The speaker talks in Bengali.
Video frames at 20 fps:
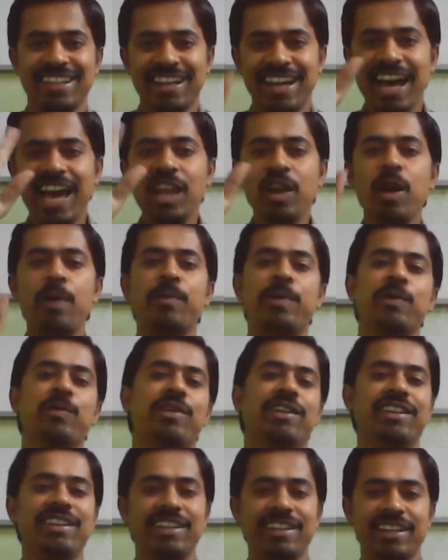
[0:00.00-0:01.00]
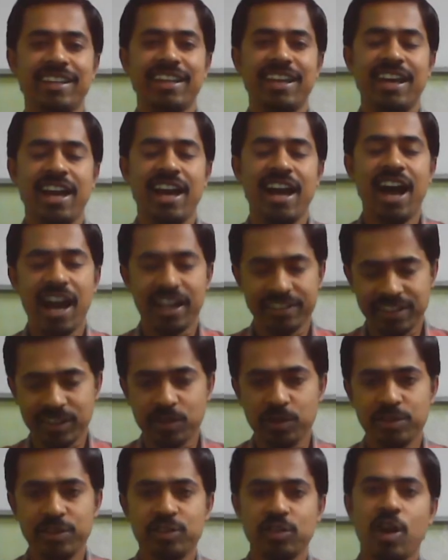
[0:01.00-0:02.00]
হ্যালো এভরিওয়ান আশা
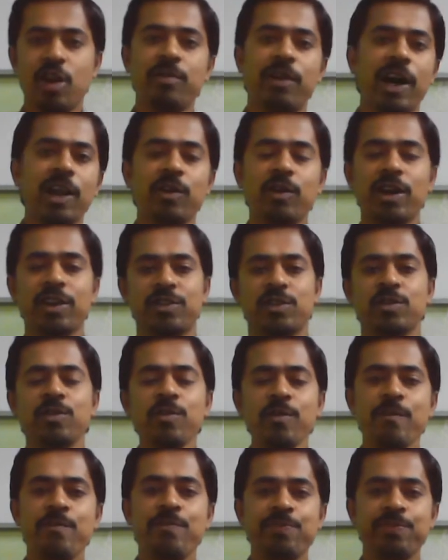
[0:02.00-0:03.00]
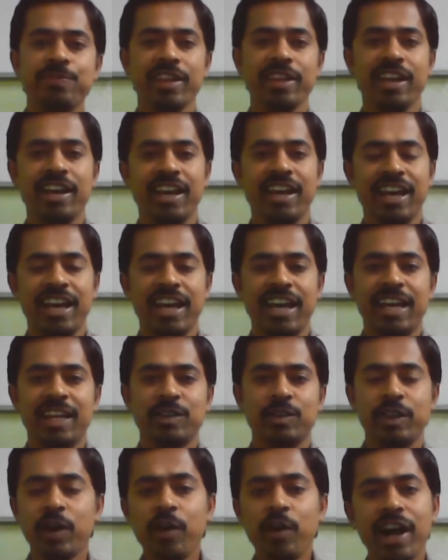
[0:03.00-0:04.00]
করছি সবাই ভালো আছো
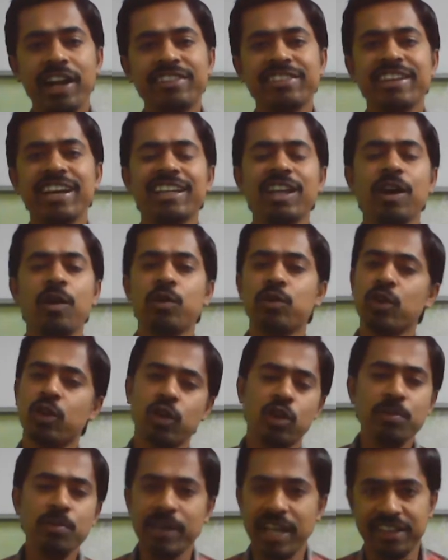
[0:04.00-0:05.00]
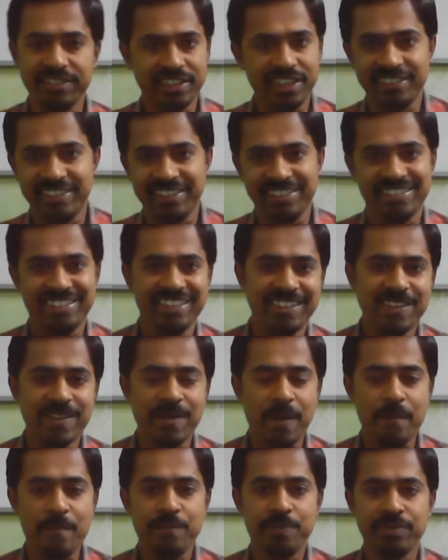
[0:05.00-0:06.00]
তো দেখো আজকে একটা অন্যরকম ক্লাসে এসেছি
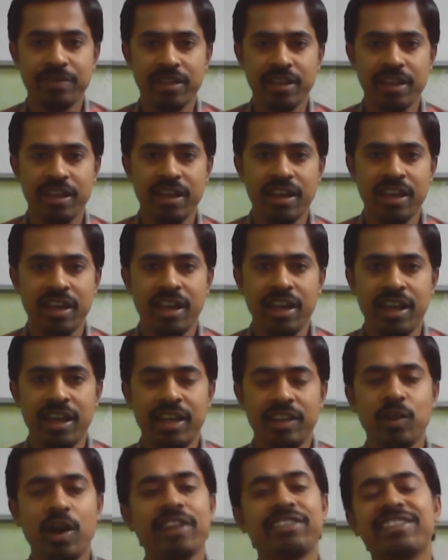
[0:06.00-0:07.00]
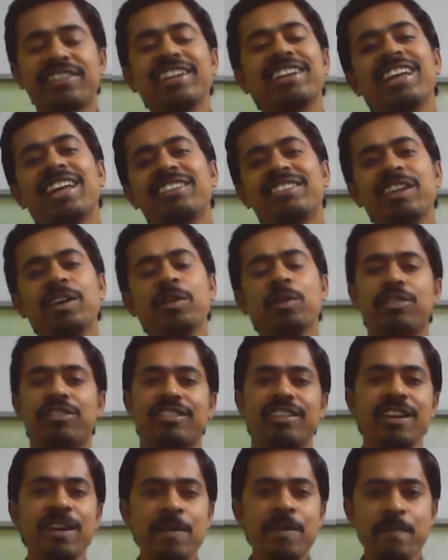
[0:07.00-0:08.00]
তো আজকের ক্লাসটা
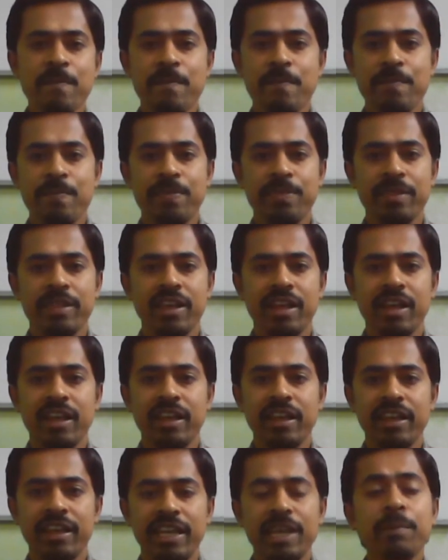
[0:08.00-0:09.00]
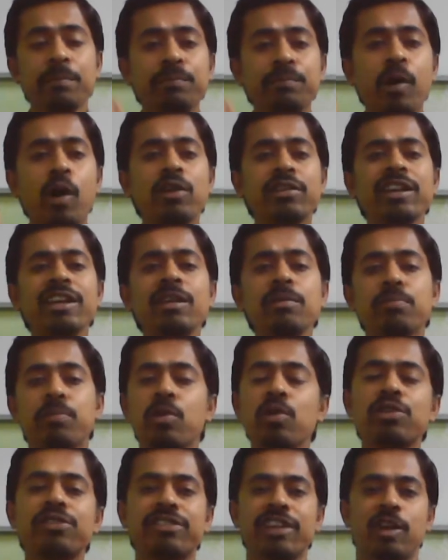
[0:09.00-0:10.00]
হচ্ছে ইম্পর্টেন্ট
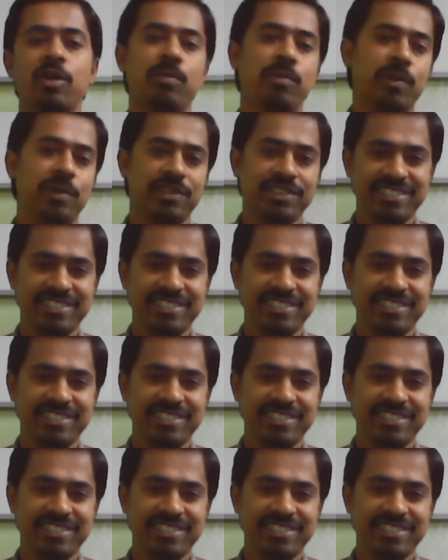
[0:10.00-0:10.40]
বুকসের ওপর